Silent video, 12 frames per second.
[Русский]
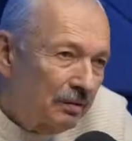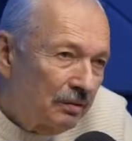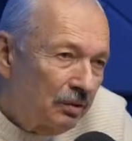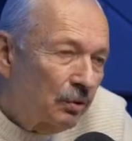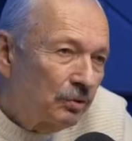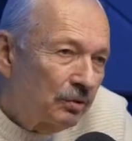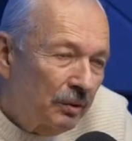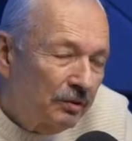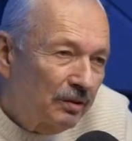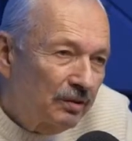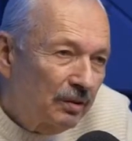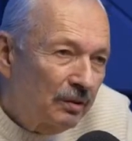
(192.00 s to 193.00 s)
серьезные
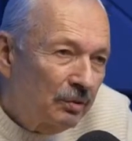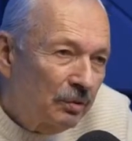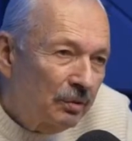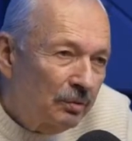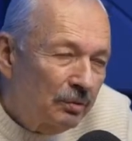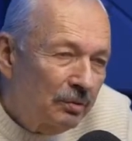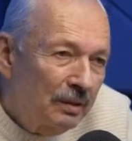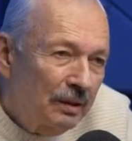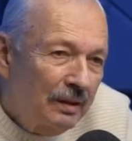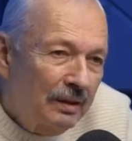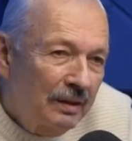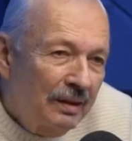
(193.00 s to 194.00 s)
процессы, которые идут,
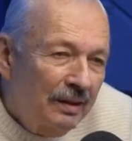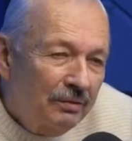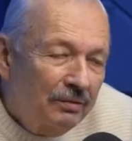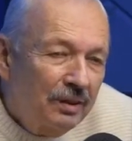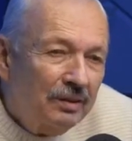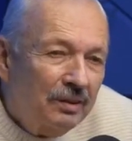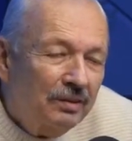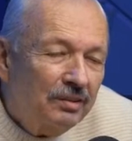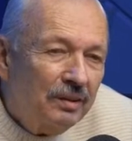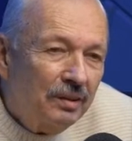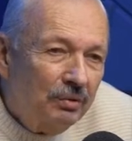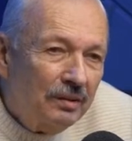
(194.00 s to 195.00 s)
вы их не
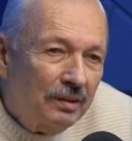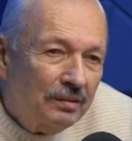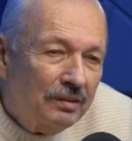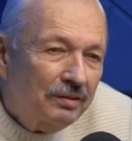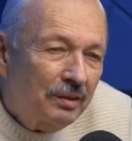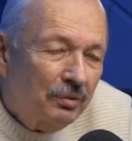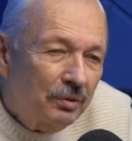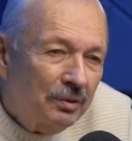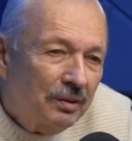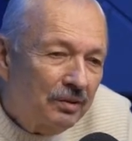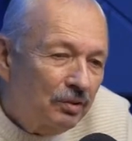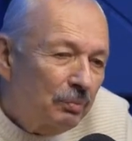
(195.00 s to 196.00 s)
остановите, а если
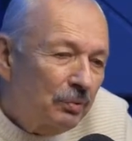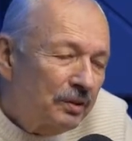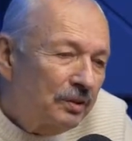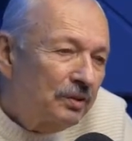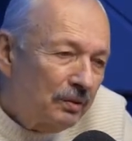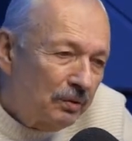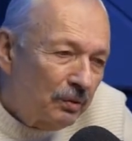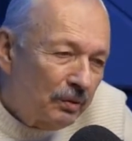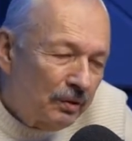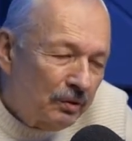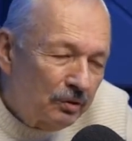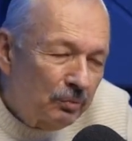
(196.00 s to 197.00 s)
остановите, они с большей силой
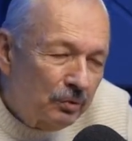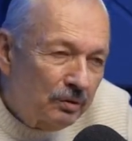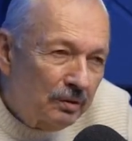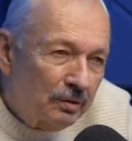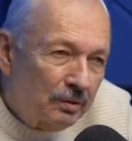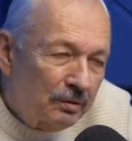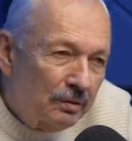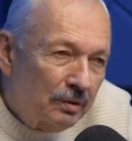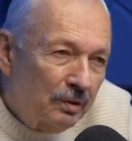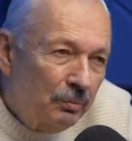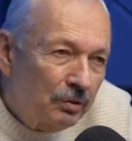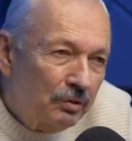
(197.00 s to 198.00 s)
только лишь будут идти.
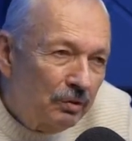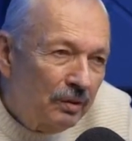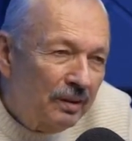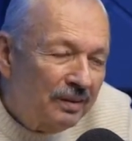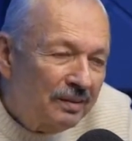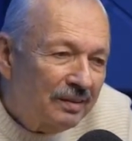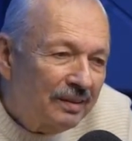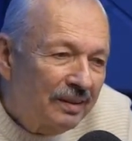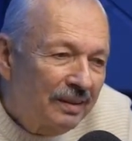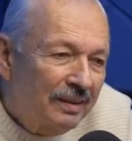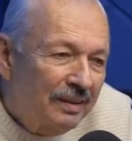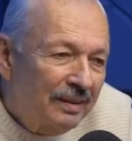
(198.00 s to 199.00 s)
И можно только лишь
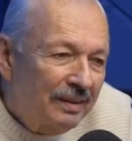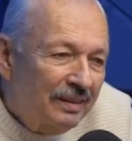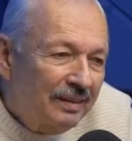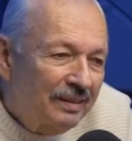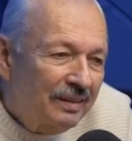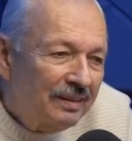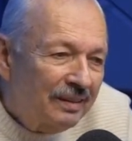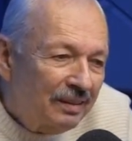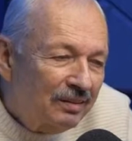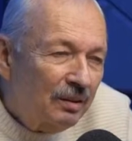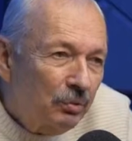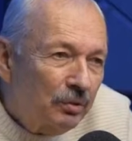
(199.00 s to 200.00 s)

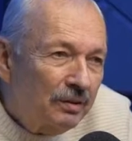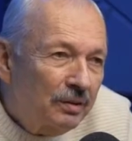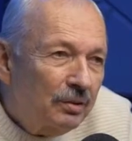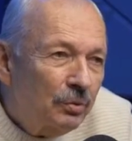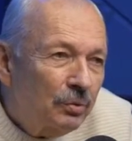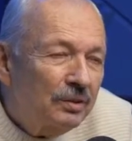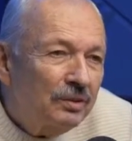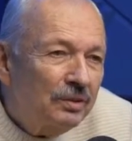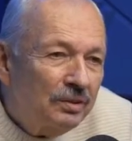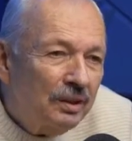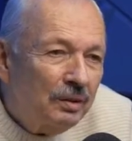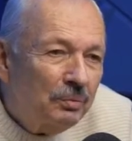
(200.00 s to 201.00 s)
разработать какую-то
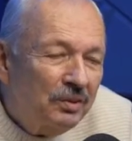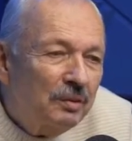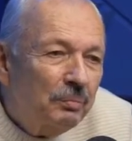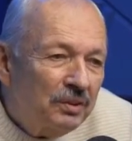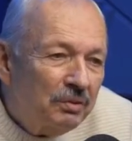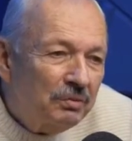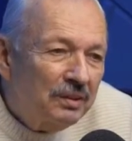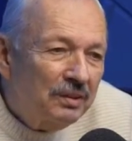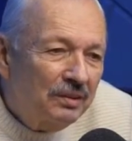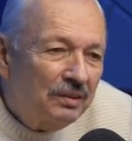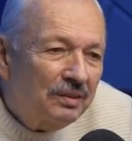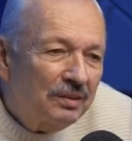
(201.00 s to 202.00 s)
систему не
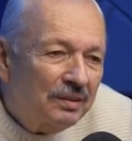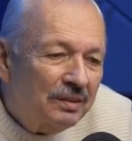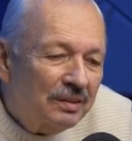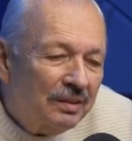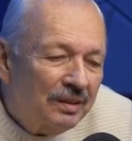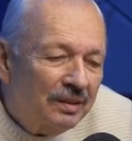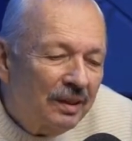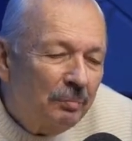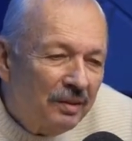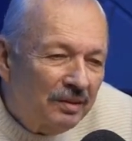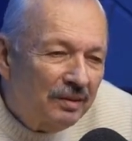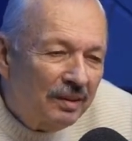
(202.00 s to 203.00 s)
противодействия, а
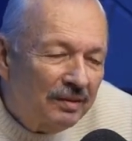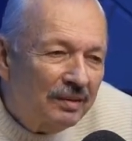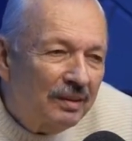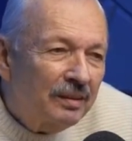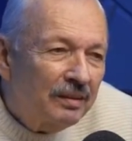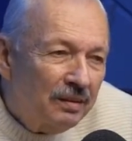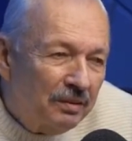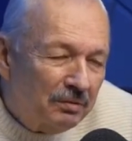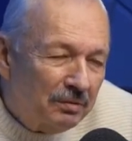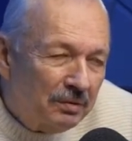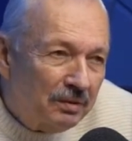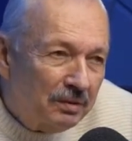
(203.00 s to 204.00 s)
компенсации,
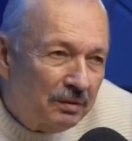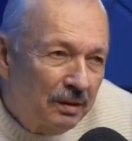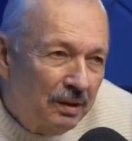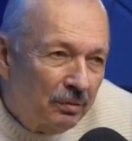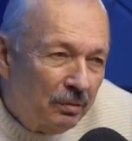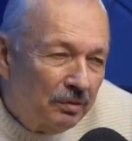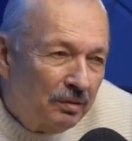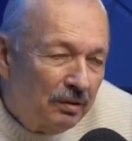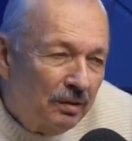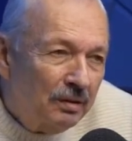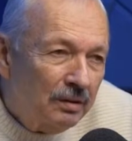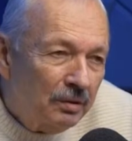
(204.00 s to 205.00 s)
альтернативности. То есть
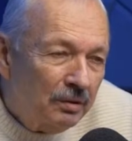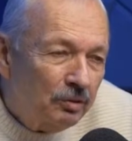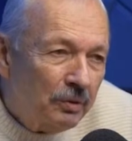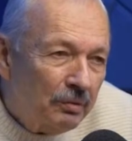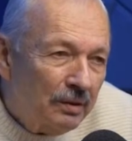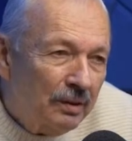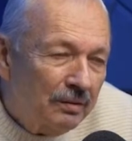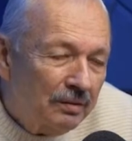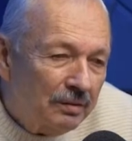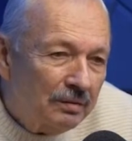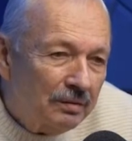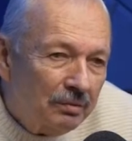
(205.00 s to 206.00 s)
тогда, когда у нас появляется